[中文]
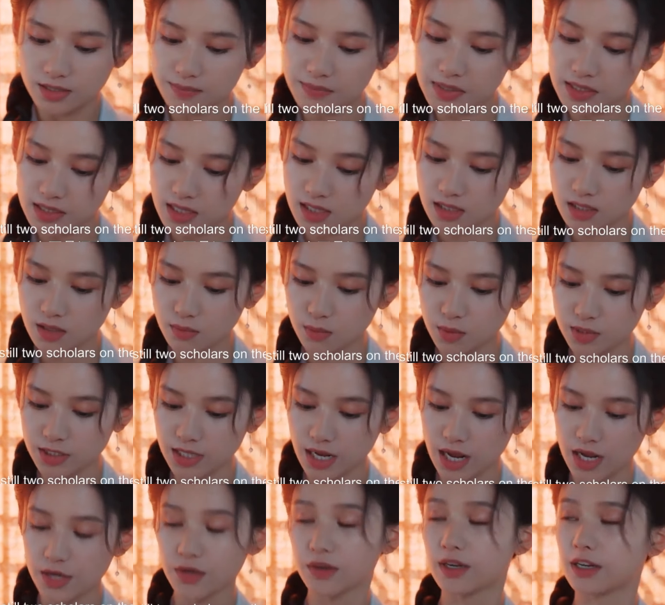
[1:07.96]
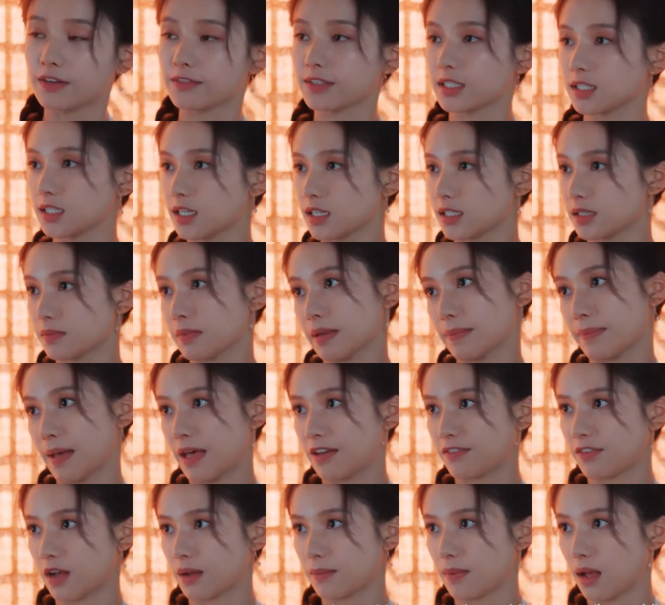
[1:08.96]
这名单上不是还有两位先生没
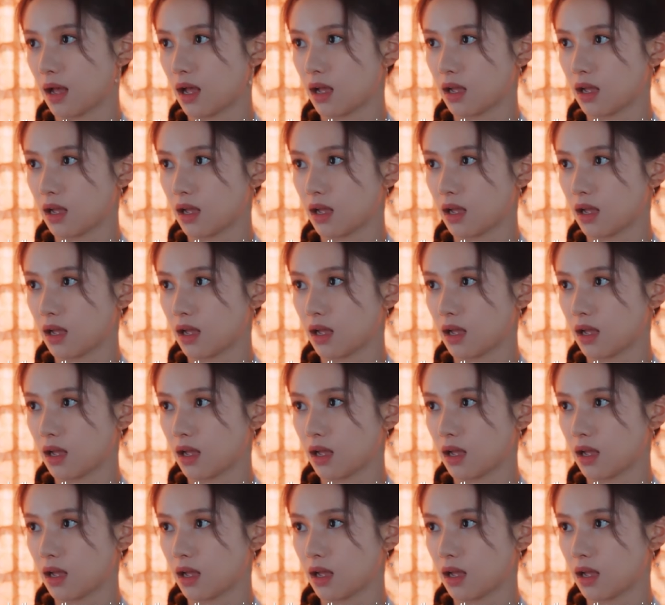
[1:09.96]
拜访